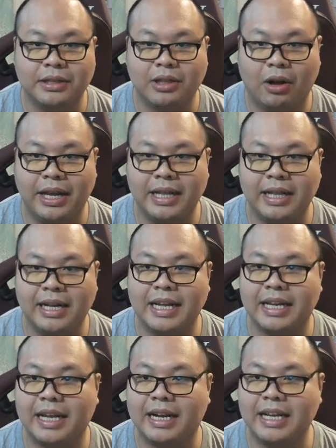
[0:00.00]
ต่อฮิตอะไรอ
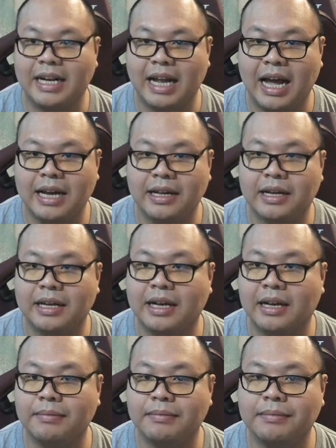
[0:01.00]
ย่างเงี้ยก็ยังได้เลยนะค
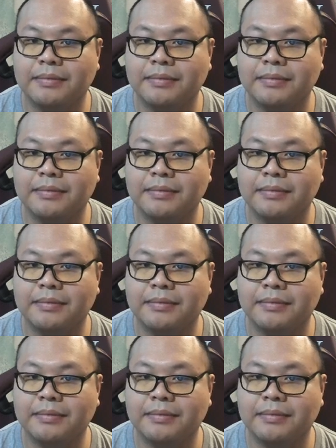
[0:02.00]
รับ